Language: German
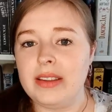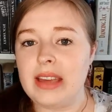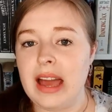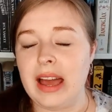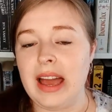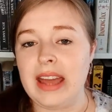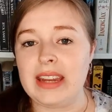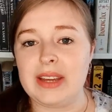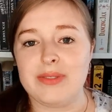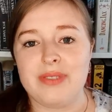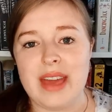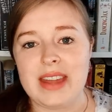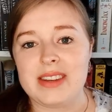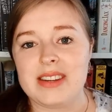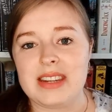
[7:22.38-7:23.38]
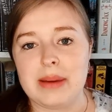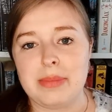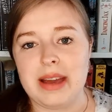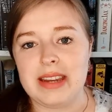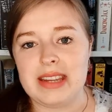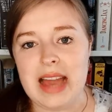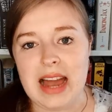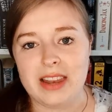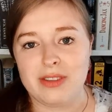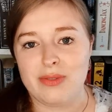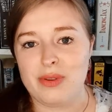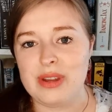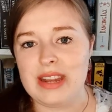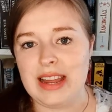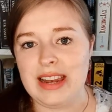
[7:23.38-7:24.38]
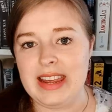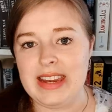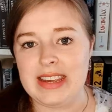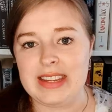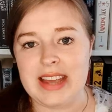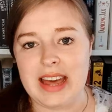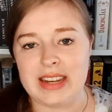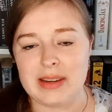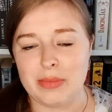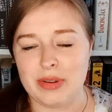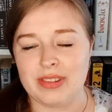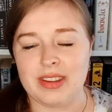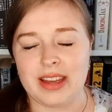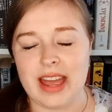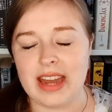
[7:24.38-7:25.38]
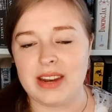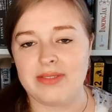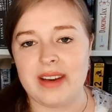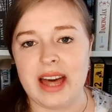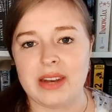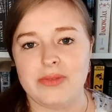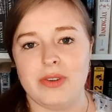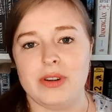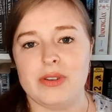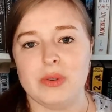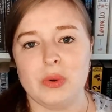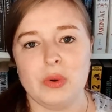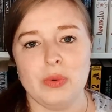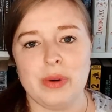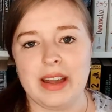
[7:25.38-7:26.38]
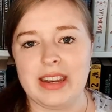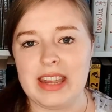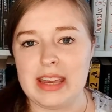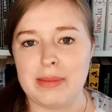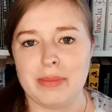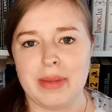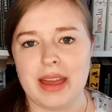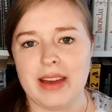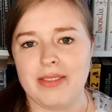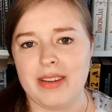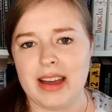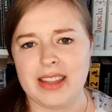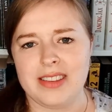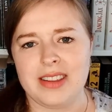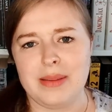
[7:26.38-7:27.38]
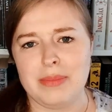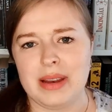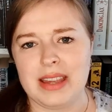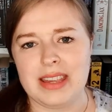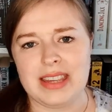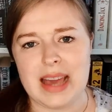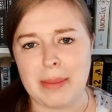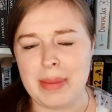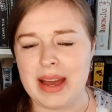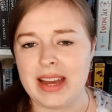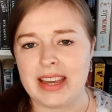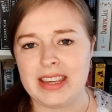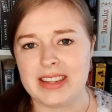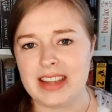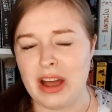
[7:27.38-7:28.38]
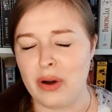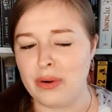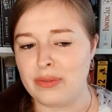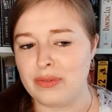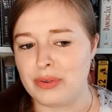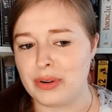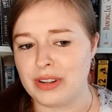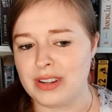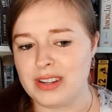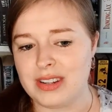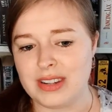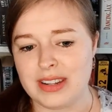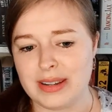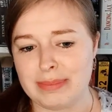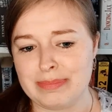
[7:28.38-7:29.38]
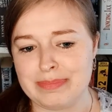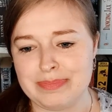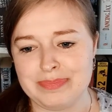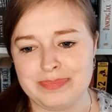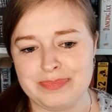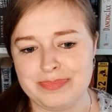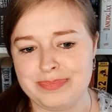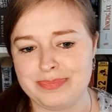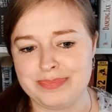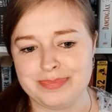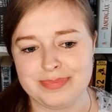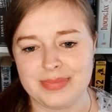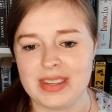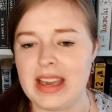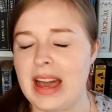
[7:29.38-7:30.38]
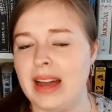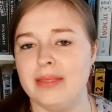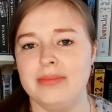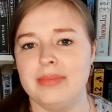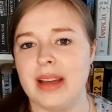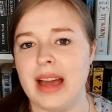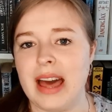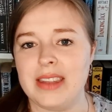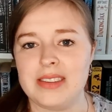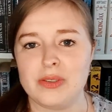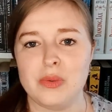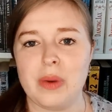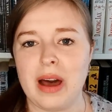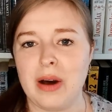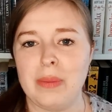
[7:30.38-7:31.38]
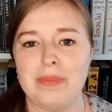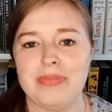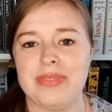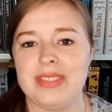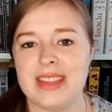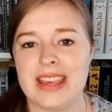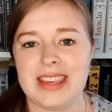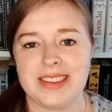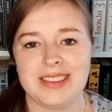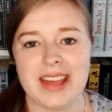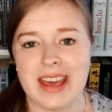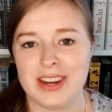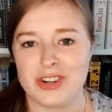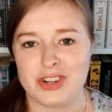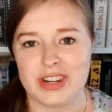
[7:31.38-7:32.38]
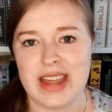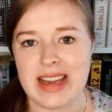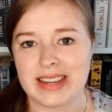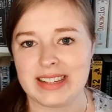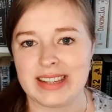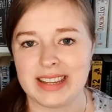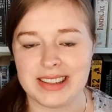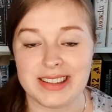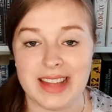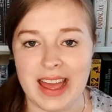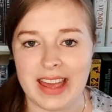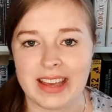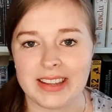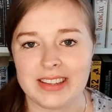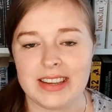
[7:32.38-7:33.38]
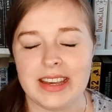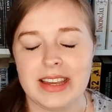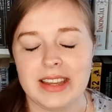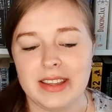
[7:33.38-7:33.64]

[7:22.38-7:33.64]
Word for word: ja, eine Gefährtin dabei, die alles für ihn erledigt hat. Er musste keine Verantwortung übernehmen. Er war ziemlich jammerig drauf und ähm, ja, hat überhaupt nicht seine Stärken gezeigt.